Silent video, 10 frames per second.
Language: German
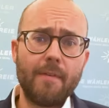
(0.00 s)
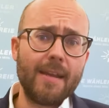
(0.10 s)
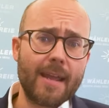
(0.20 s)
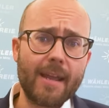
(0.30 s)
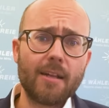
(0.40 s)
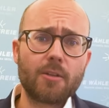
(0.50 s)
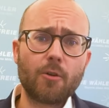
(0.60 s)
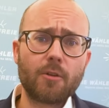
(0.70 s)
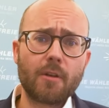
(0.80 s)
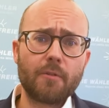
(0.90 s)
Wenn die
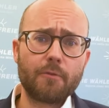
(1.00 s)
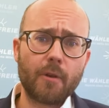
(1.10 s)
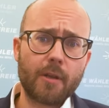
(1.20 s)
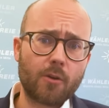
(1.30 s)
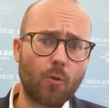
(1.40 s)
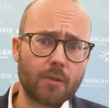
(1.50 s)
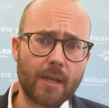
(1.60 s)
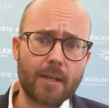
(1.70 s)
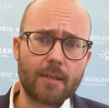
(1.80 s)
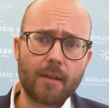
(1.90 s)
Enkeltochter für ihre
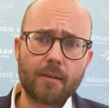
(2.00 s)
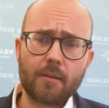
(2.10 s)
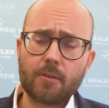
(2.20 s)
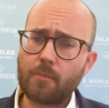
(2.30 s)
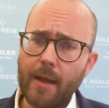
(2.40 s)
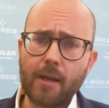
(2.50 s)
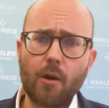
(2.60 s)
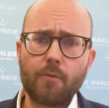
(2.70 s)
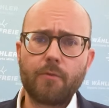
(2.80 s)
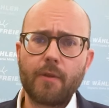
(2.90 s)
Großeltern zum
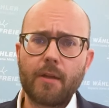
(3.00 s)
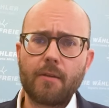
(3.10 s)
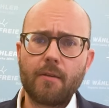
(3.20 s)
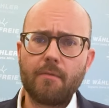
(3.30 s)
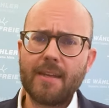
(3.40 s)
Einkaufen fährt,